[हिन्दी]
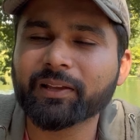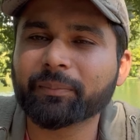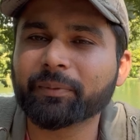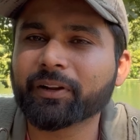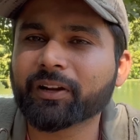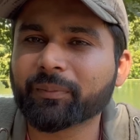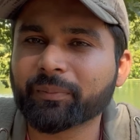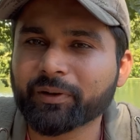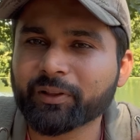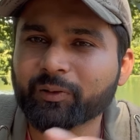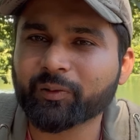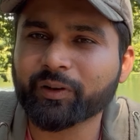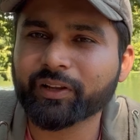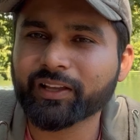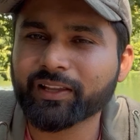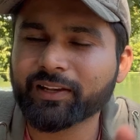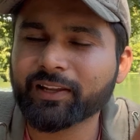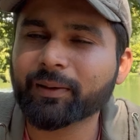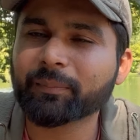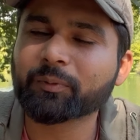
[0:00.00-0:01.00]
अपने कपड़े धोने के
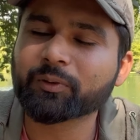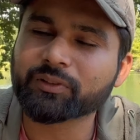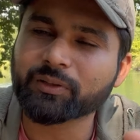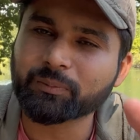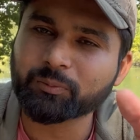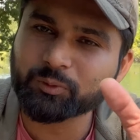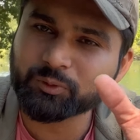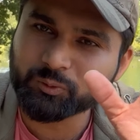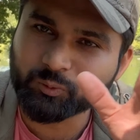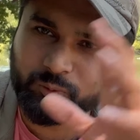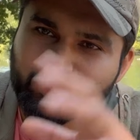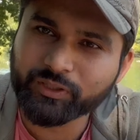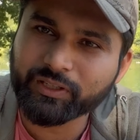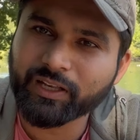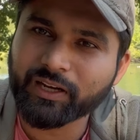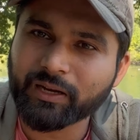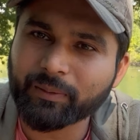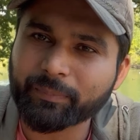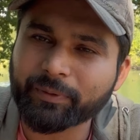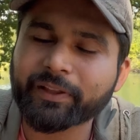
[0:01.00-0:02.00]
लिए आपको सब कुछ खुद ही
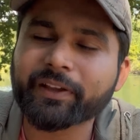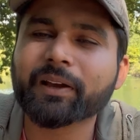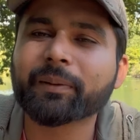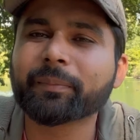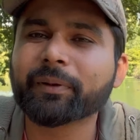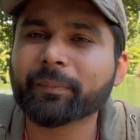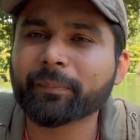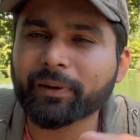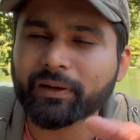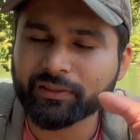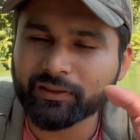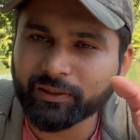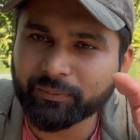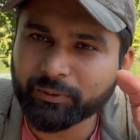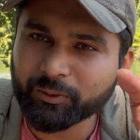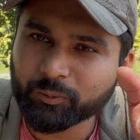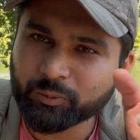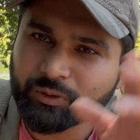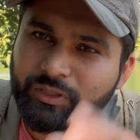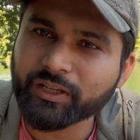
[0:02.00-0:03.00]
करना पड़ेगा अपने बर्तन भी
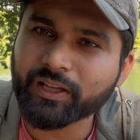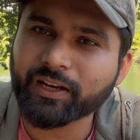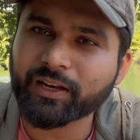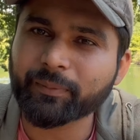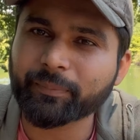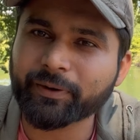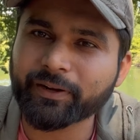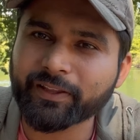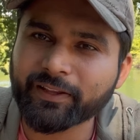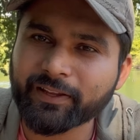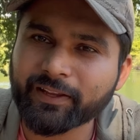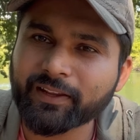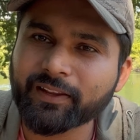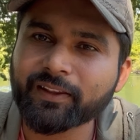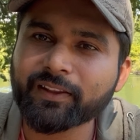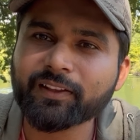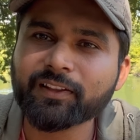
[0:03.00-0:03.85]
खुद ही करने पड़ेंगे